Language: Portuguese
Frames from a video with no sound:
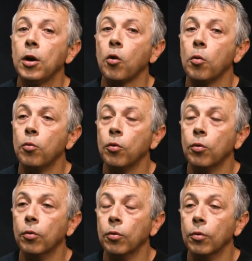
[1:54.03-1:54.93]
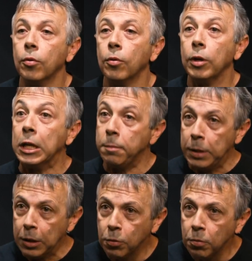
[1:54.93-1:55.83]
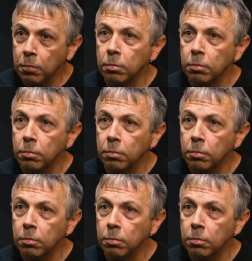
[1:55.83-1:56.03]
como inimigo,